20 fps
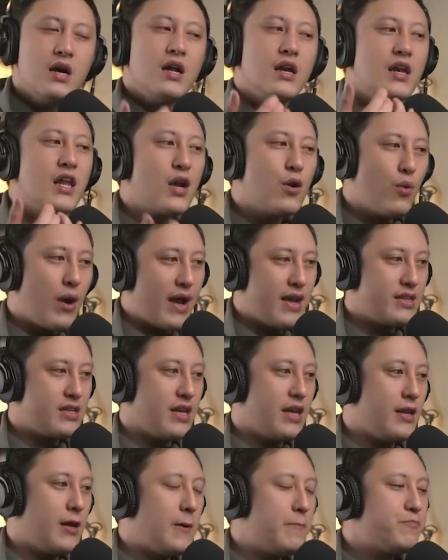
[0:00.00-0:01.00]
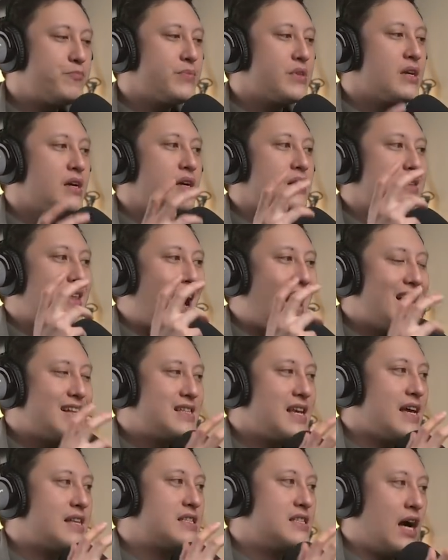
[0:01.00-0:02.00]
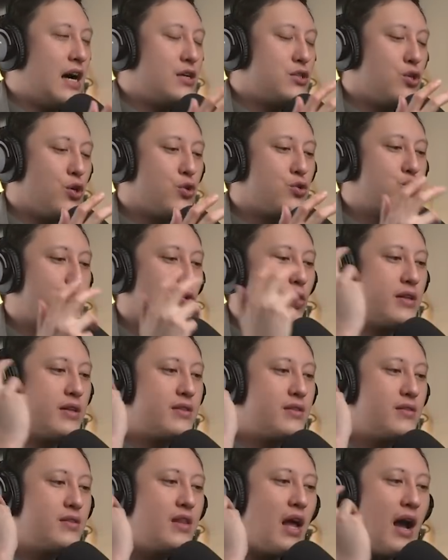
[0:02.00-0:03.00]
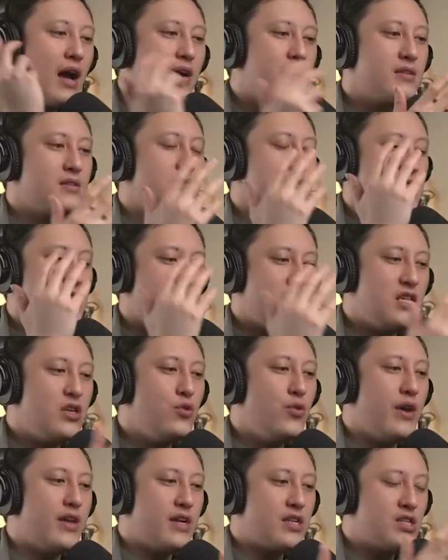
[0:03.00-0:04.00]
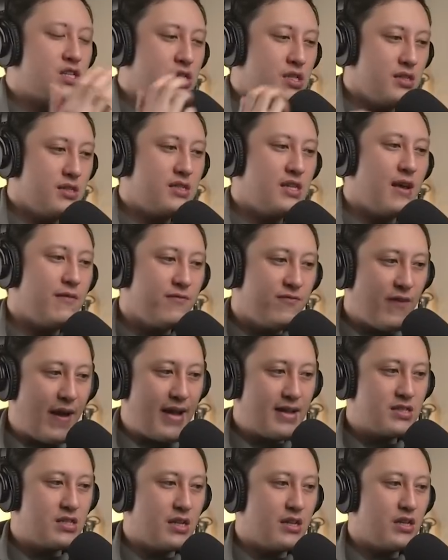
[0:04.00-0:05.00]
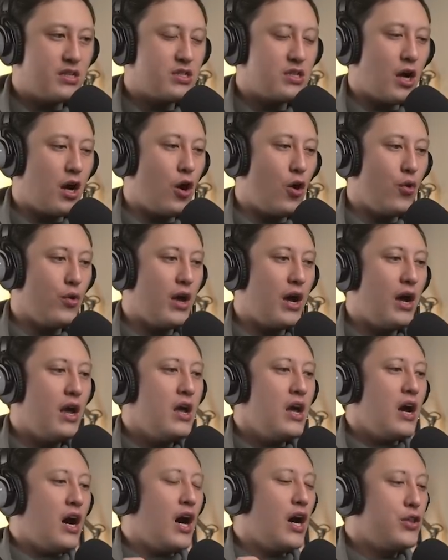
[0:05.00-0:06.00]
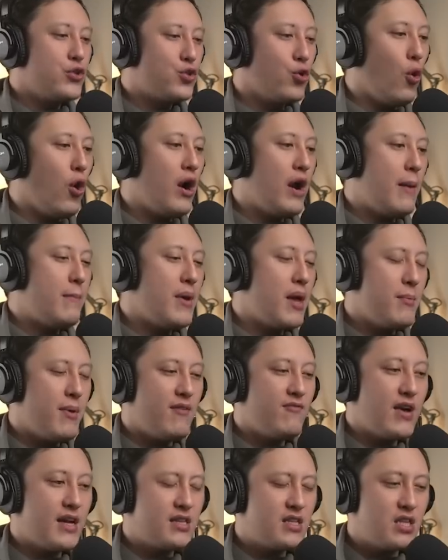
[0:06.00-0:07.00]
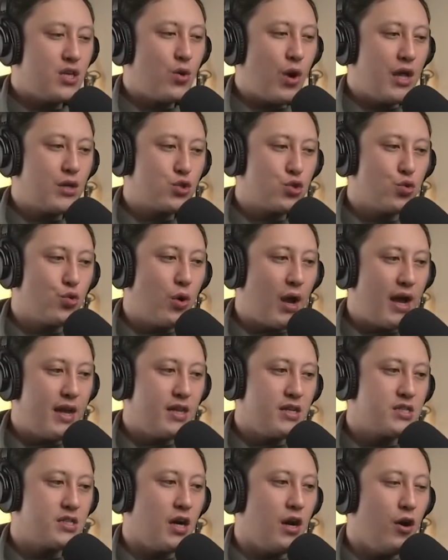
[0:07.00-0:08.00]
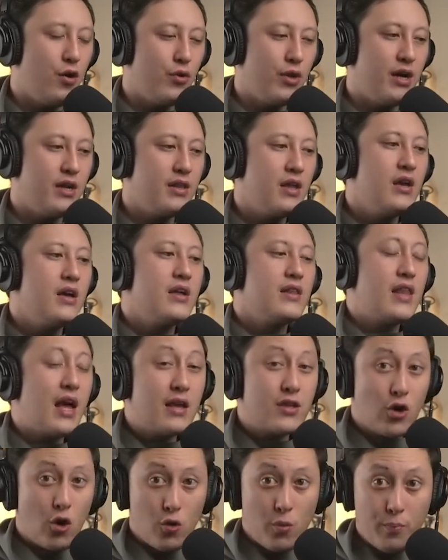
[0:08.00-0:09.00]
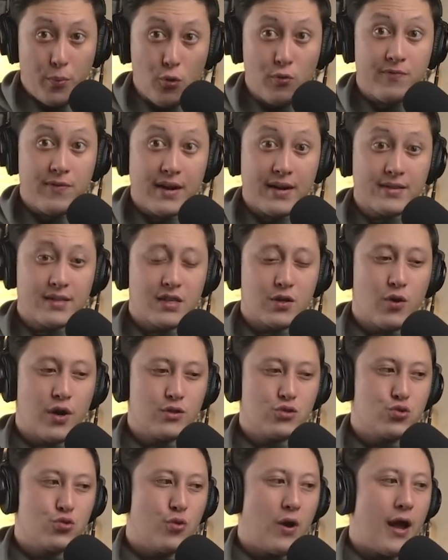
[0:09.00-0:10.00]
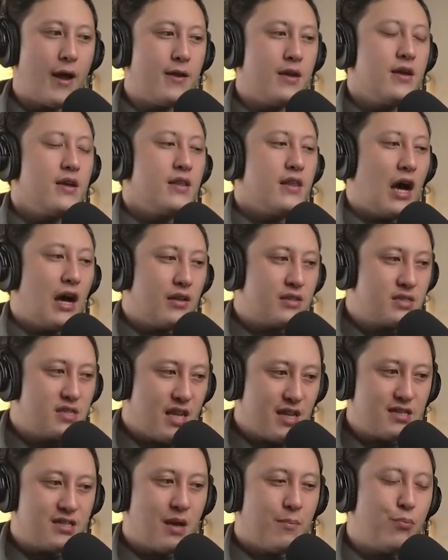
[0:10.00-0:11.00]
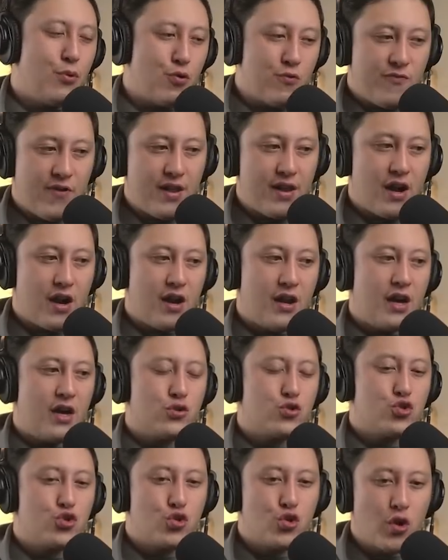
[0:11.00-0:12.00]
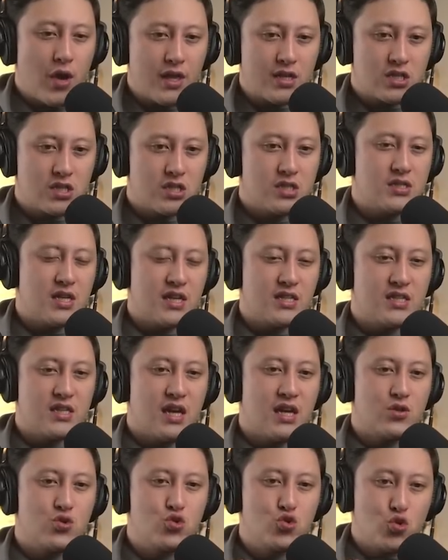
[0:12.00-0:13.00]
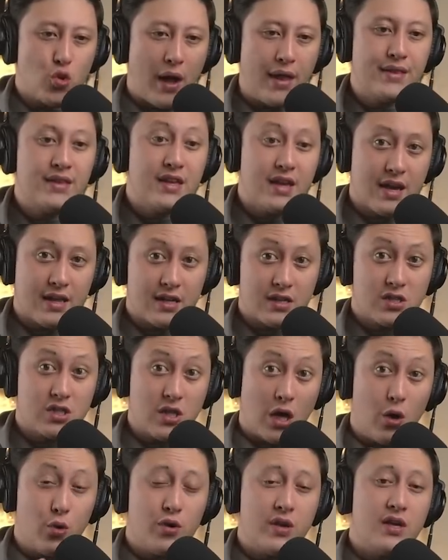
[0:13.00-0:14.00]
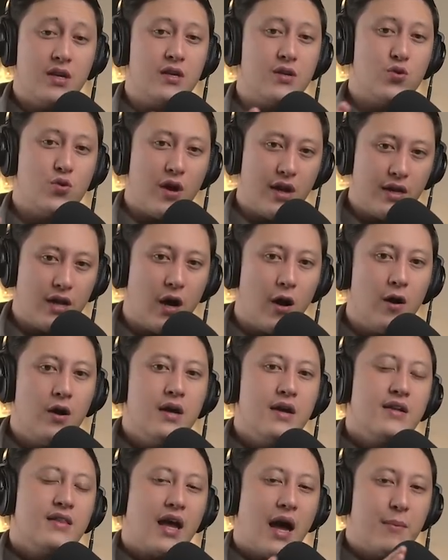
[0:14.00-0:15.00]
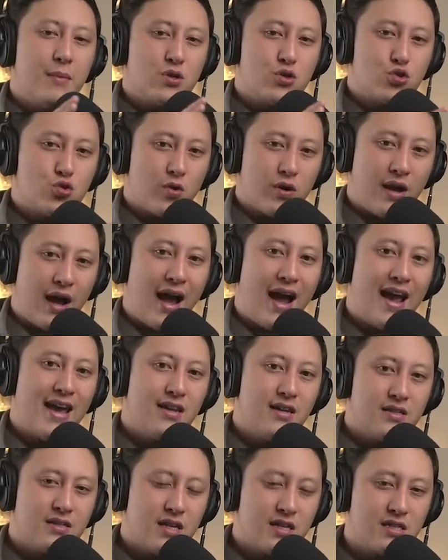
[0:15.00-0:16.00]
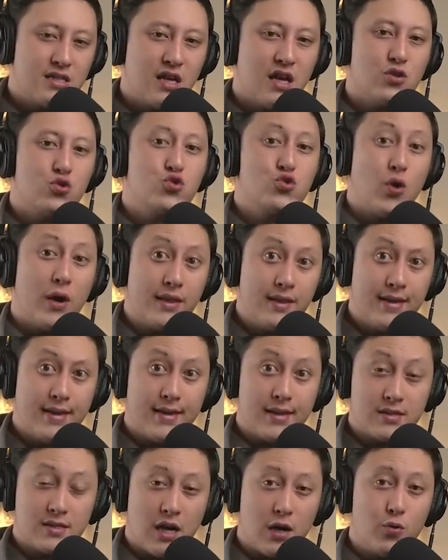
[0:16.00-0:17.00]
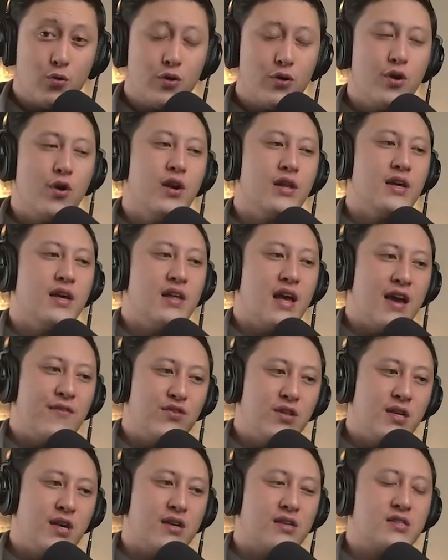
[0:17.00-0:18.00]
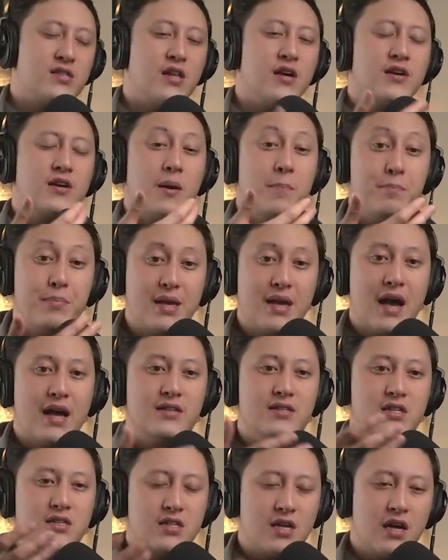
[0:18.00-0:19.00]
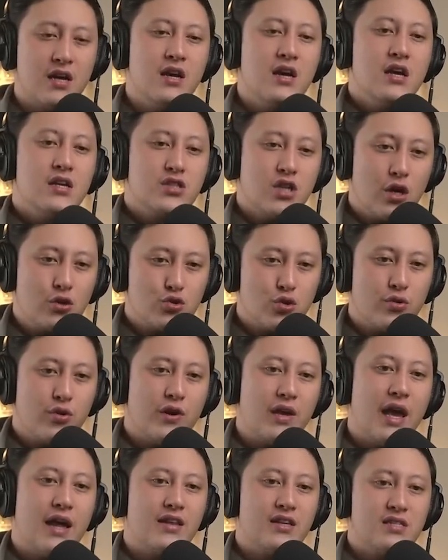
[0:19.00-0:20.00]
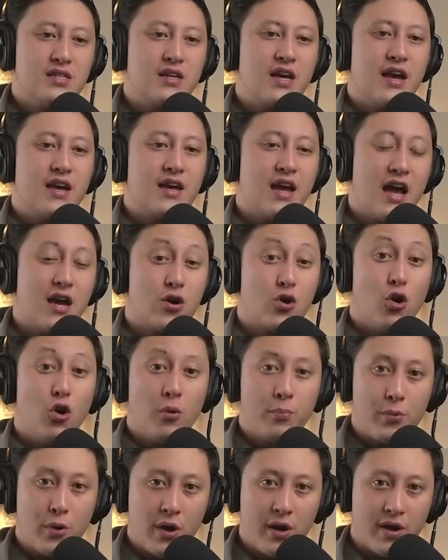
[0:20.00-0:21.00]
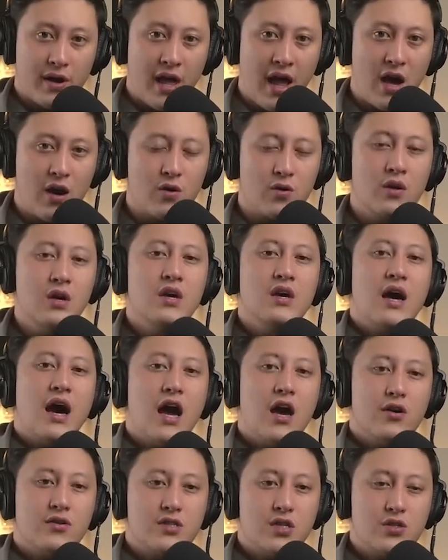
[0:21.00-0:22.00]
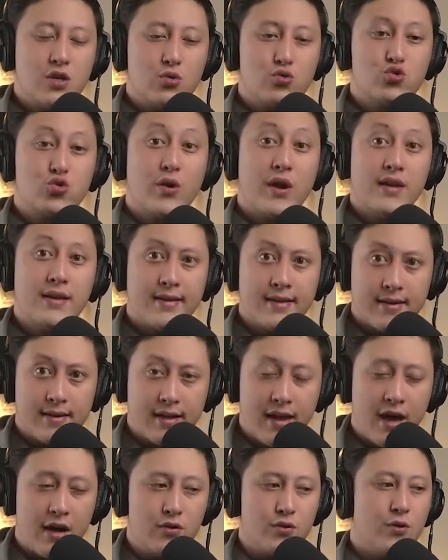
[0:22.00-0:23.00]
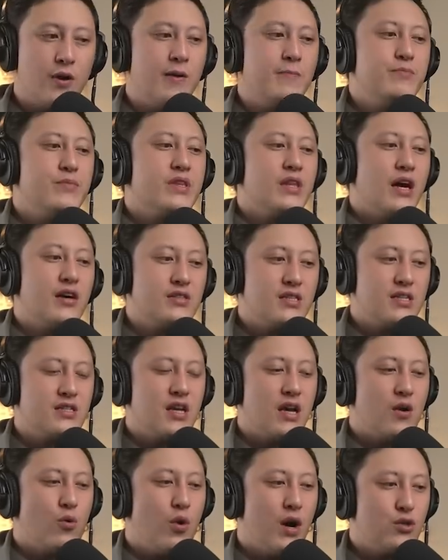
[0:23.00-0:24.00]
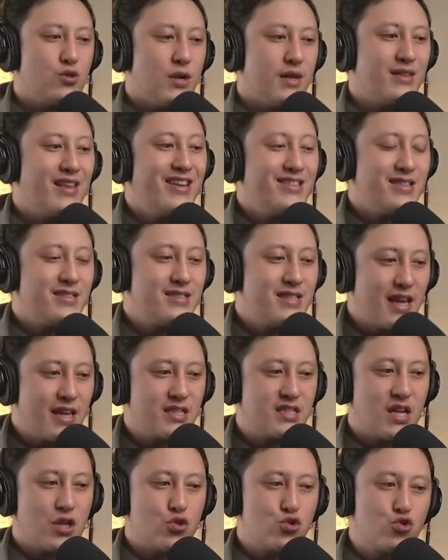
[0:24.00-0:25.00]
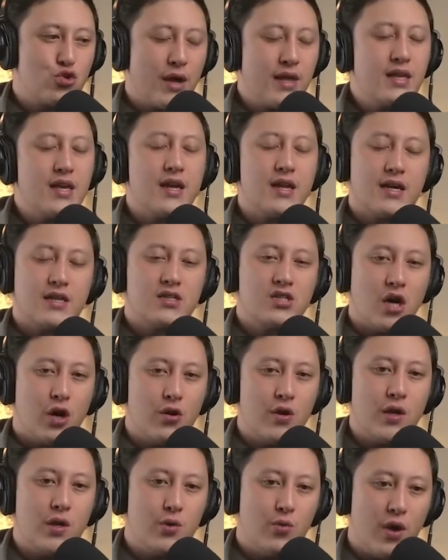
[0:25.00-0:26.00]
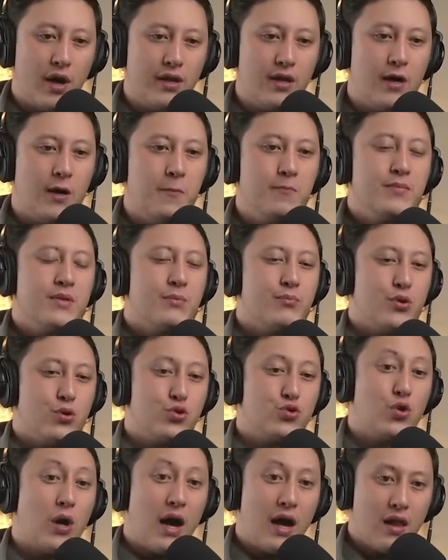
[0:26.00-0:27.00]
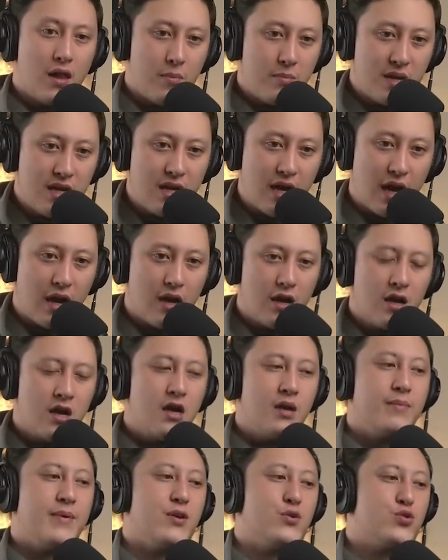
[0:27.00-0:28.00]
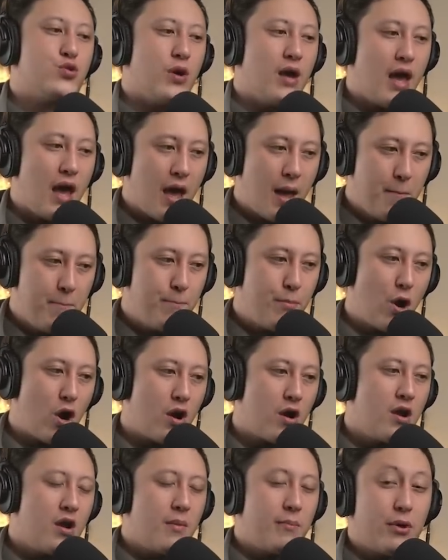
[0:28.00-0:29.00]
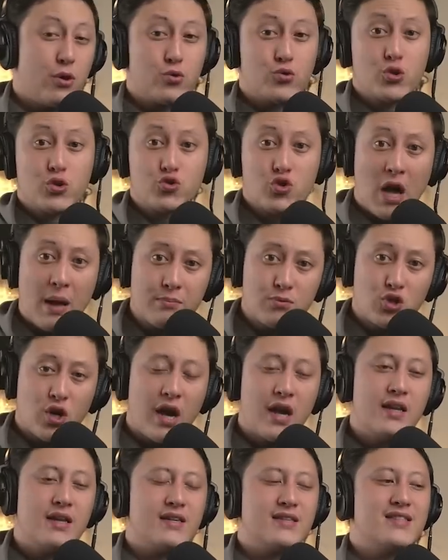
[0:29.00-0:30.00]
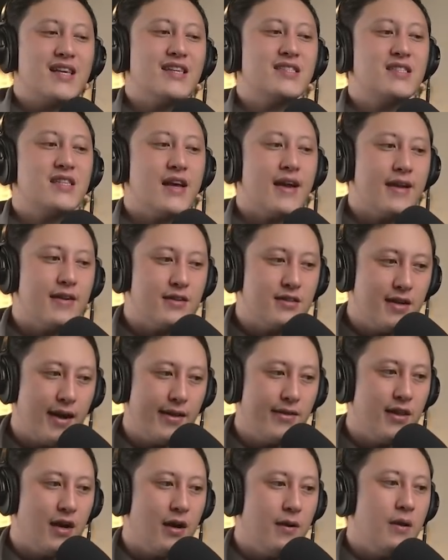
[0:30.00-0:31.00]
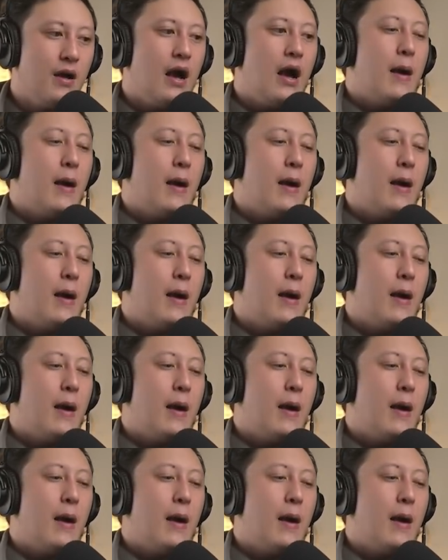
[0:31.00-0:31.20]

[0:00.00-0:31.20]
另外一点呢，他在讲究说。当十一月的事件发生的时候呢，很多人没办法提款出来的时候呢，那有部分人提款出来，然后这些部分的人呢，却是这些专业的交易员哦，他们所开的这些专业的账户，因为呢，FTX 呢跟币安这些交易所都一样，你是可以开 corporate account，还有这种 trading account 对，然后这些人换出来，但是这些专业的交易员呢，比如说 Alameda，比如说 Amber，比如说 Jump Trading，这些人呢。